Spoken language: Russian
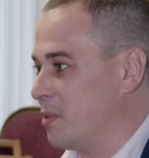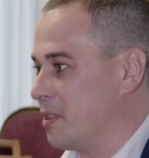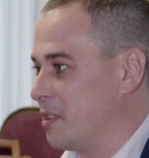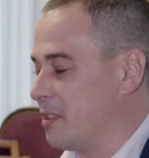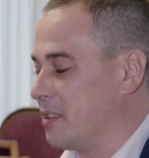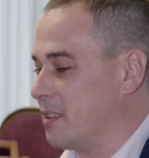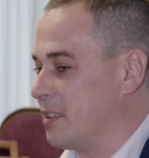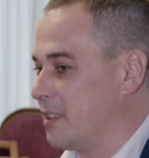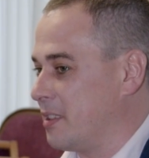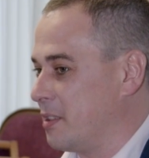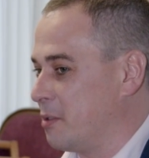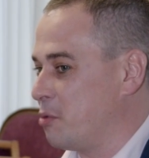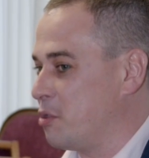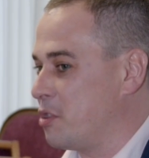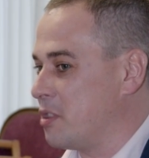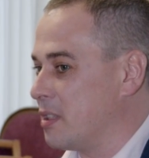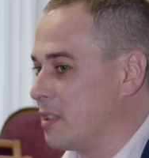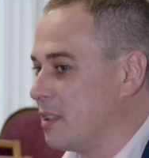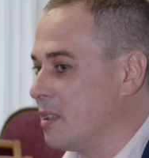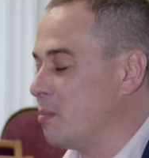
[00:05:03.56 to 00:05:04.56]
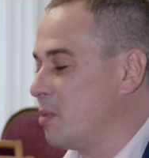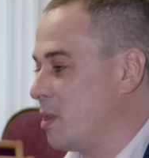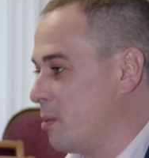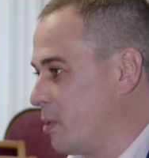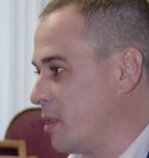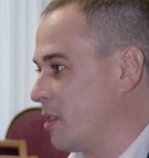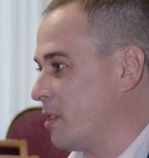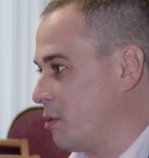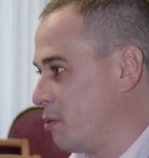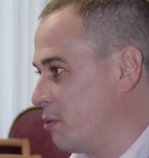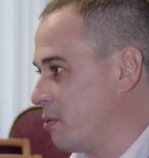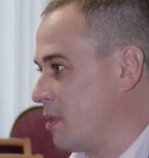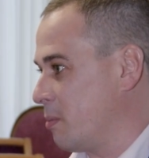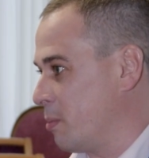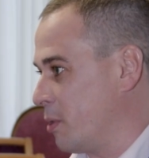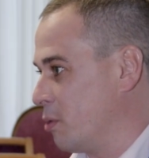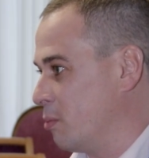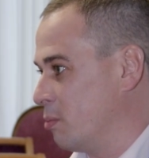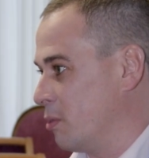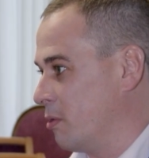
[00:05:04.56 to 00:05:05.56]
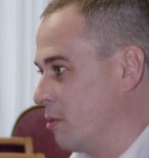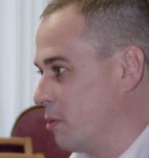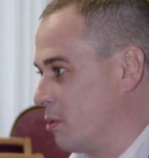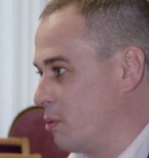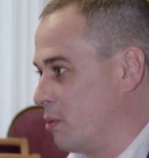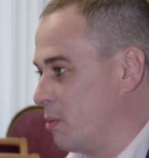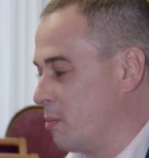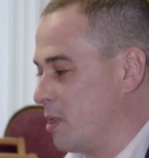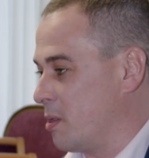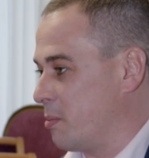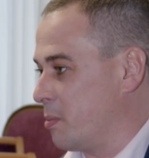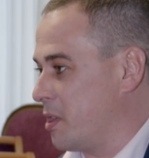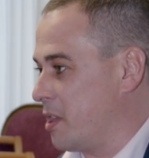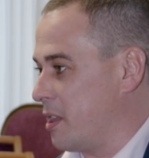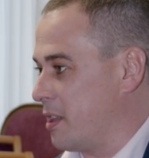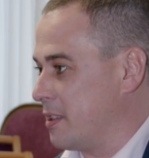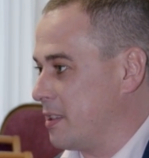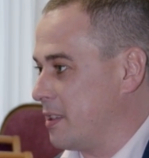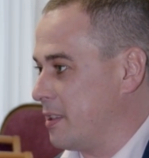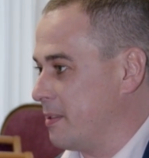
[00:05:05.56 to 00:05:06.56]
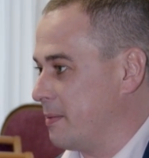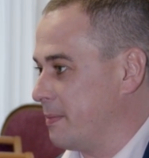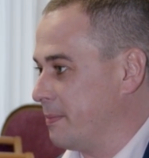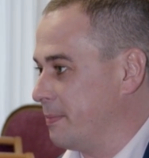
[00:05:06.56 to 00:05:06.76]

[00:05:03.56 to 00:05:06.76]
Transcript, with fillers: быть учтены при подготовке подобного рода мероприятий.